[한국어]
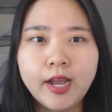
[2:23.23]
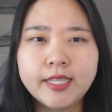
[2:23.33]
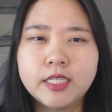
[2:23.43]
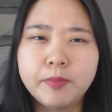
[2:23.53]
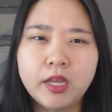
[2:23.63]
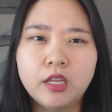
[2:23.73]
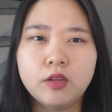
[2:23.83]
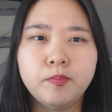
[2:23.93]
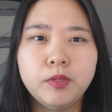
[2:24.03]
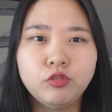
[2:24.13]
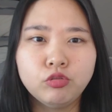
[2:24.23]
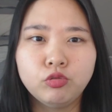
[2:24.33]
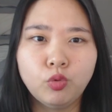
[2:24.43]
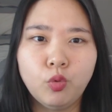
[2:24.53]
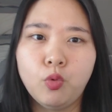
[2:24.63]
하지만
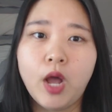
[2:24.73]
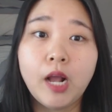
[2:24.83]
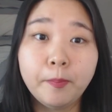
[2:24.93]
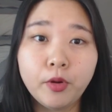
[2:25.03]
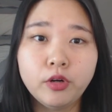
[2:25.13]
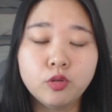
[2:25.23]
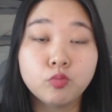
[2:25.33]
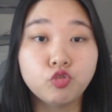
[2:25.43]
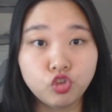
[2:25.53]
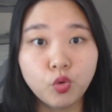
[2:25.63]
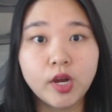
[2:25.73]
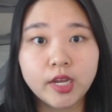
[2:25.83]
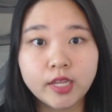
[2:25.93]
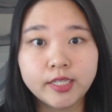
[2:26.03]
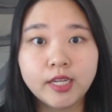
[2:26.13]
미국도 학벌을 좀
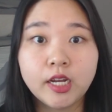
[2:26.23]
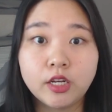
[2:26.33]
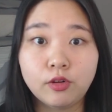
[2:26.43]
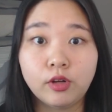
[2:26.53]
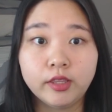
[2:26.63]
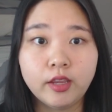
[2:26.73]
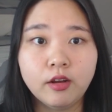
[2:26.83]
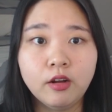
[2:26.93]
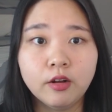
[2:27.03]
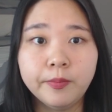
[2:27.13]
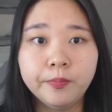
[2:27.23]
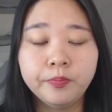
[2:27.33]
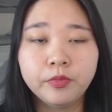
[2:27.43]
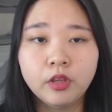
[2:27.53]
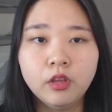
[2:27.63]
중요하게 생각하는 것 같아요.
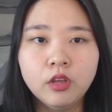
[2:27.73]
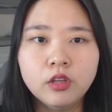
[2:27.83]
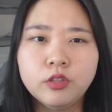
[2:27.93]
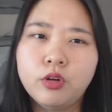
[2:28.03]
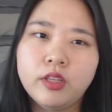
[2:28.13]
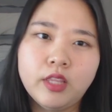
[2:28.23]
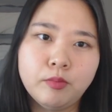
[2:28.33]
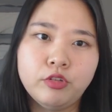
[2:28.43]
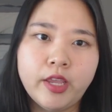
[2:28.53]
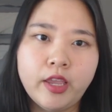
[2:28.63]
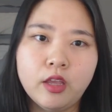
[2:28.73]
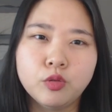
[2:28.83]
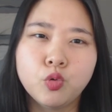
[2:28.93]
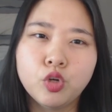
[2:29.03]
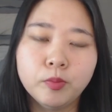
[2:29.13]
그렇기 때문에
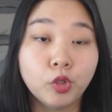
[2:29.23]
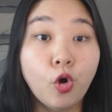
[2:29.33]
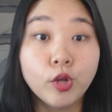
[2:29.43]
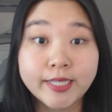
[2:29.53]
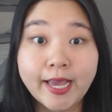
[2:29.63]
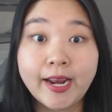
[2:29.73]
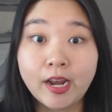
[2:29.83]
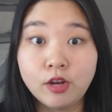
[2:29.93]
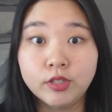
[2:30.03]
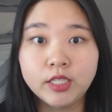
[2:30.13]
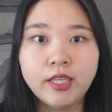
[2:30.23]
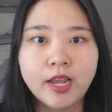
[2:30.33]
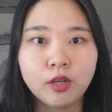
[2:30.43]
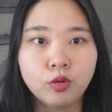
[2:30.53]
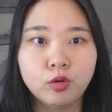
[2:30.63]
조금 더 잘 알려진
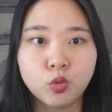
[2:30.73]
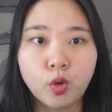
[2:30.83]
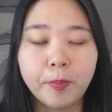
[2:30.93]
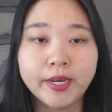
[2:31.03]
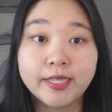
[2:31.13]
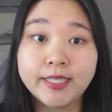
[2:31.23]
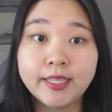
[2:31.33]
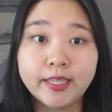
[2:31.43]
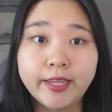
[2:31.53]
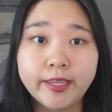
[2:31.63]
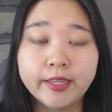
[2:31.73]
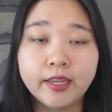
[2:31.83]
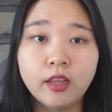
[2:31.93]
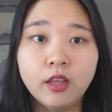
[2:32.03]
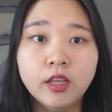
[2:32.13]
대학교를 졸업한
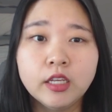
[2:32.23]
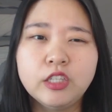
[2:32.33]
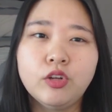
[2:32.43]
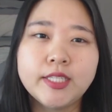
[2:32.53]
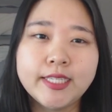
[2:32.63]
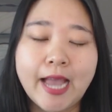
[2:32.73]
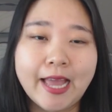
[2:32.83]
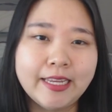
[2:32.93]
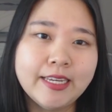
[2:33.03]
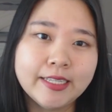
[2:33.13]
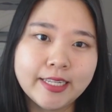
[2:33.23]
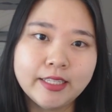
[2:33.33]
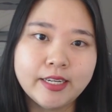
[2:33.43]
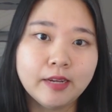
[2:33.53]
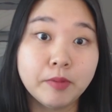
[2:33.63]
학생들은 그렇지 않은
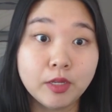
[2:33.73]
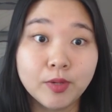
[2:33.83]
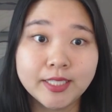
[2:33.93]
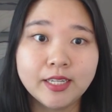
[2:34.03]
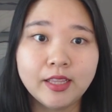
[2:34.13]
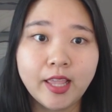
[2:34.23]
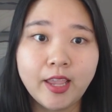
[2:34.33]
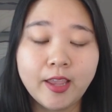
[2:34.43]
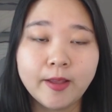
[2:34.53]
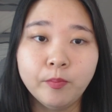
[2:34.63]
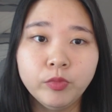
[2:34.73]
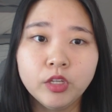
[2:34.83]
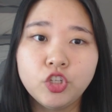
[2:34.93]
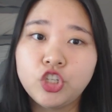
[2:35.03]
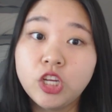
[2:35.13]
학생들이랑 비교했을 때
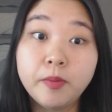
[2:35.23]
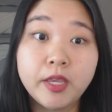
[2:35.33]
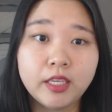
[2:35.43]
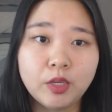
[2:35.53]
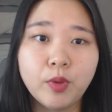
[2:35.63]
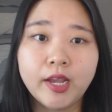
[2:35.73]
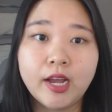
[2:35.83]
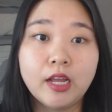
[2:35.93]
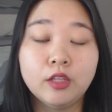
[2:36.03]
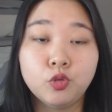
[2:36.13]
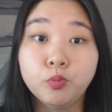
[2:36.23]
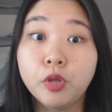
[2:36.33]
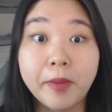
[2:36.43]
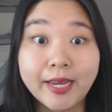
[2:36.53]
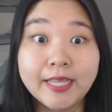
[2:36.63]
취업의 기회가 좀
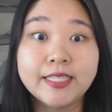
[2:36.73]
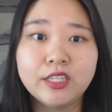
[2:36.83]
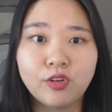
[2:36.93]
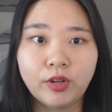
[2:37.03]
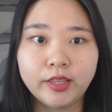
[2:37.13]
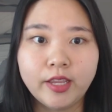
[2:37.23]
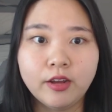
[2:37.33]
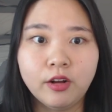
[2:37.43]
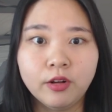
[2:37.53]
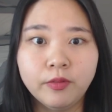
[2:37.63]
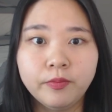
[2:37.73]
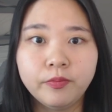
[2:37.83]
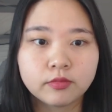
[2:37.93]
더 많아지는 것 같아요.